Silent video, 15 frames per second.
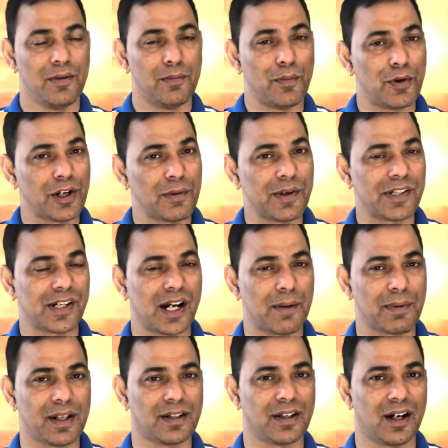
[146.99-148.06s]
मोटिवेशन
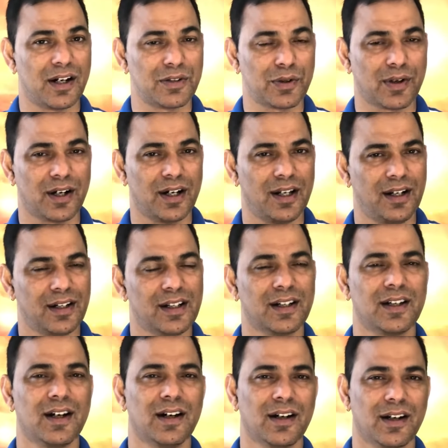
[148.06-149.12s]
आपके अंदर आ चुका है लेकिन
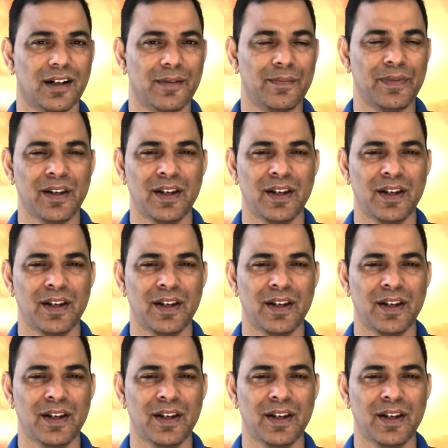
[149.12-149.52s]
क्या करें